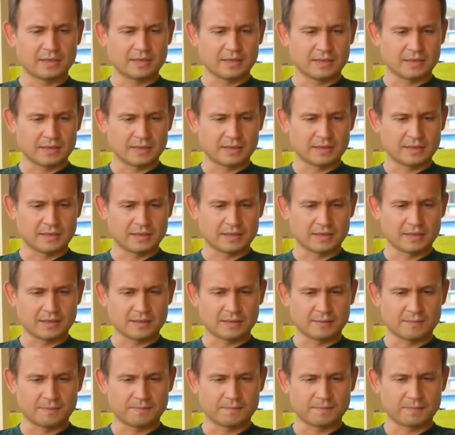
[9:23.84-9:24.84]

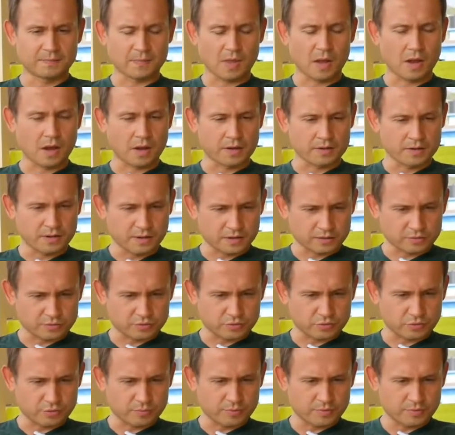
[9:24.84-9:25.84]
А, а, нет,
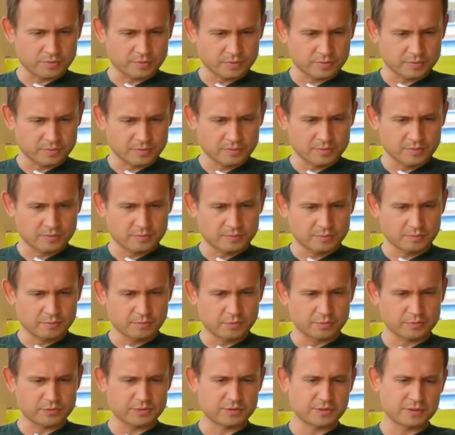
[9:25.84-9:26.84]
стоп.
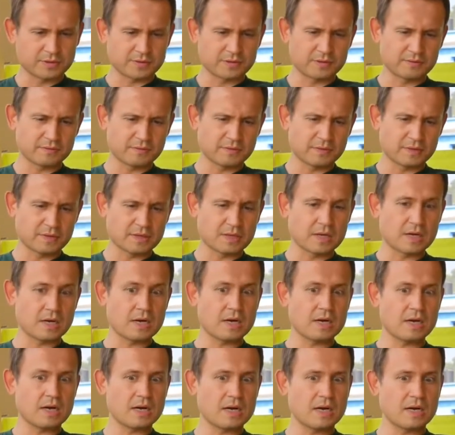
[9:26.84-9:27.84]
Постинг инвайт.
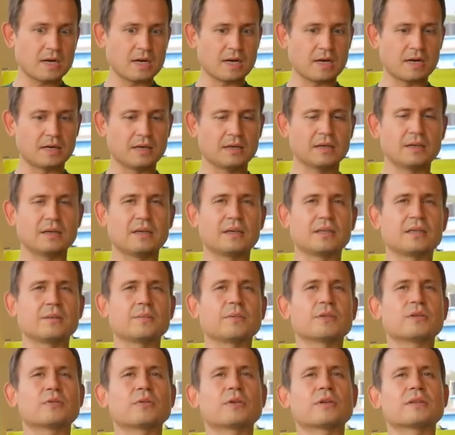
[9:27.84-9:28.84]
А, это
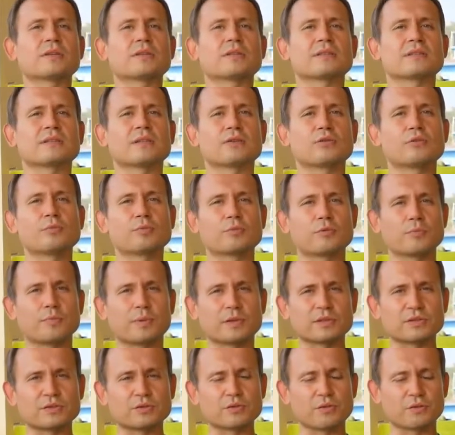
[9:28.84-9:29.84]
мы только на закупку
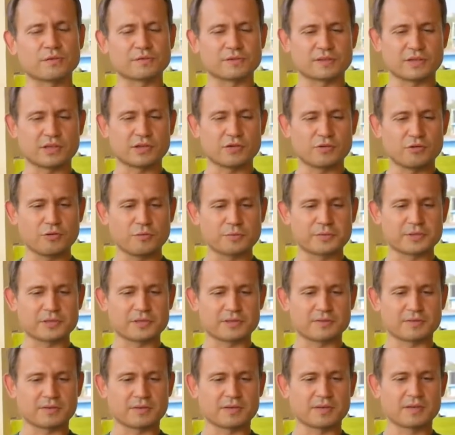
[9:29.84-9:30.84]
постов в
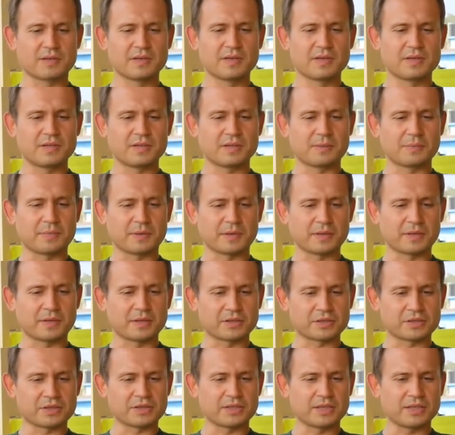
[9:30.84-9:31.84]
сообществах, на
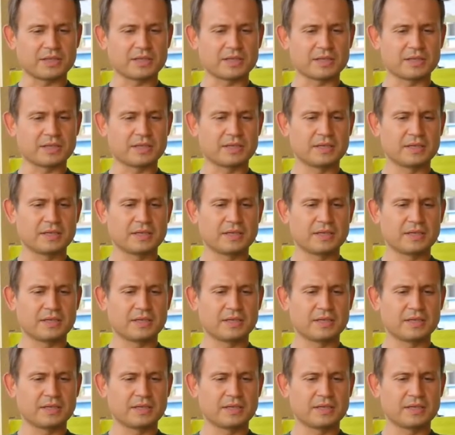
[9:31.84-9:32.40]
приглашение.